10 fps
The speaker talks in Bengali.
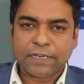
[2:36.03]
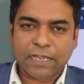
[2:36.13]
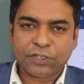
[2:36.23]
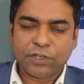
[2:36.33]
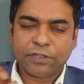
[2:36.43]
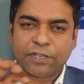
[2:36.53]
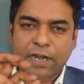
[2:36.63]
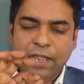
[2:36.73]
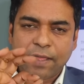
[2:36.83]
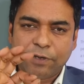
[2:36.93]
রাষ্ট্র
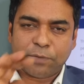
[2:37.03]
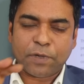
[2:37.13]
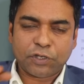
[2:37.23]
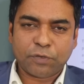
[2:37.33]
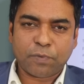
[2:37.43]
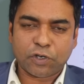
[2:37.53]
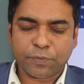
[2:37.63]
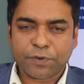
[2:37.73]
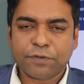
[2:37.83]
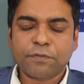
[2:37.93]
যারা নির্বাচন
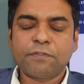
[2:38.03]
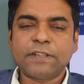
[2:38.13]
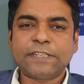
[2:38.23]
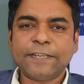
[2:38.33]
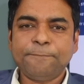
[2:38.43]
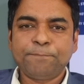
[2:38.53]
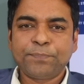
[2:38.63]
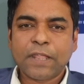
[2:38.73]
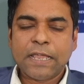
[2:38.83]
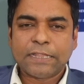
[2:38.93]
পর্যবেক্ষণ করেছে
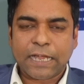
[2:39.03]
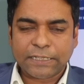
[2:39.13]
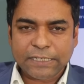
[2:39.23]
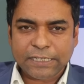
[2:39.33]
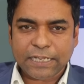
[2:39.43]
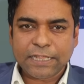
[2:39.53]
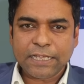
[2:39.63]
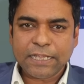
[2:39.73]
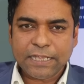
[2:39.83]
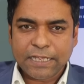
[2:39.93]
তাদের সাথে